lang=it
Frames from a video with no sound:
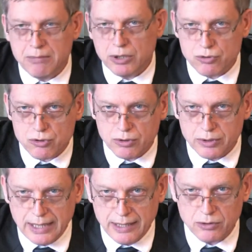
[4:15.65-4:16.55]
ma non
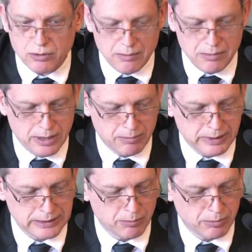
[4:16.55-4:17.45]
soltanto la mia
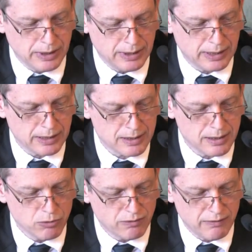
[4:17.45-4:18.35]
parte politica,
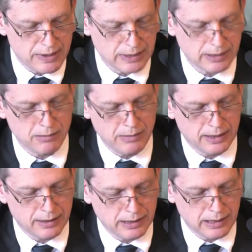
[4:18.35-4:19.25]
si muoveva
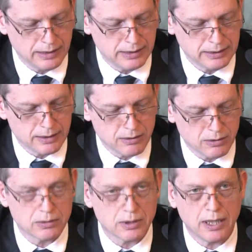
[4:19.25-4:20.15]
esattamente nella
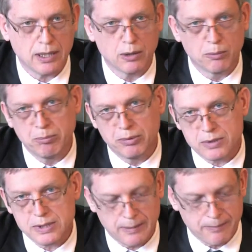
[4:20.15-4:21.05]
direzione
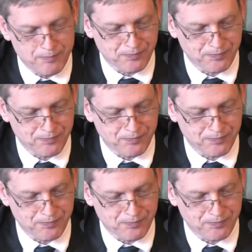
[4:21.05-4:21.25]
opposta,